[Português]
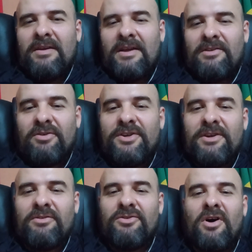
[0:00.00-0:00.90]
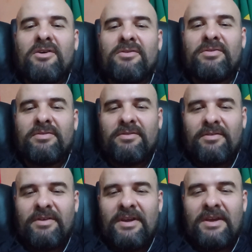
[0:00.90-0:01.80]
já surgiram jogos
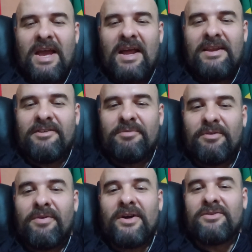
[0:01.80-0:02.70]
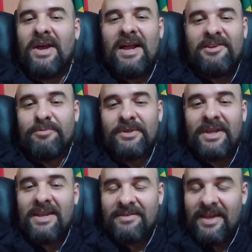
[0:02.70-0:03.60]
em realismo, fotorrealismo
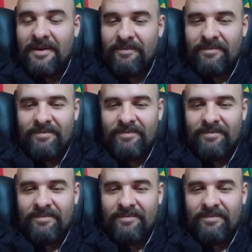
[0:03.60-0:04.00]
3D.